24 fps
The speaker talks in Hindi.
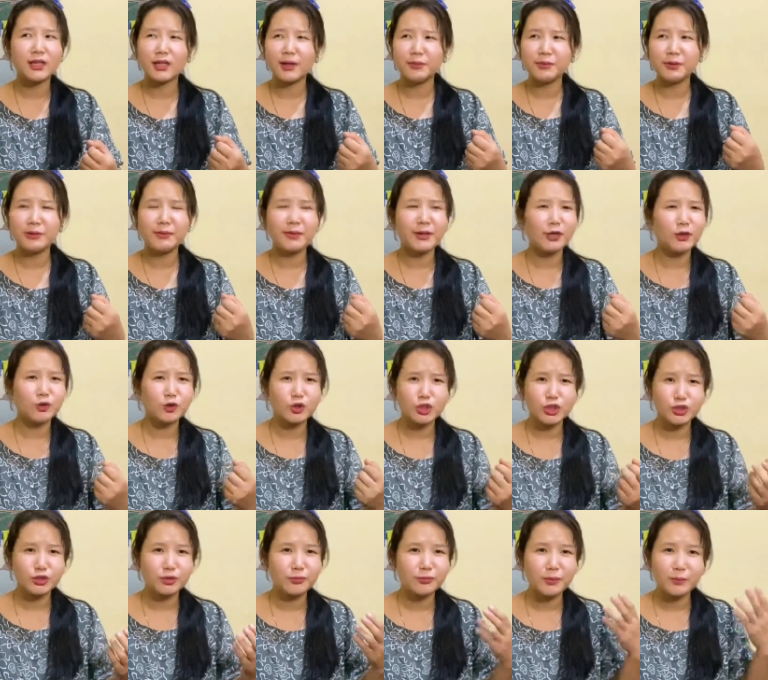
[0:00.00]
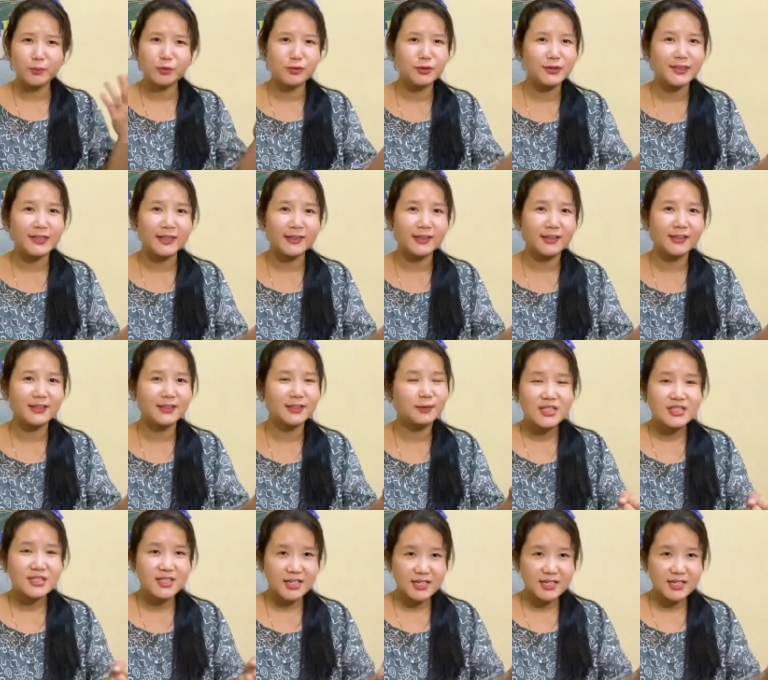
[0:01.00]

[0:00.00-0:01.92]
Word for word: कभी कभार खुशियों में भूल जाते हैं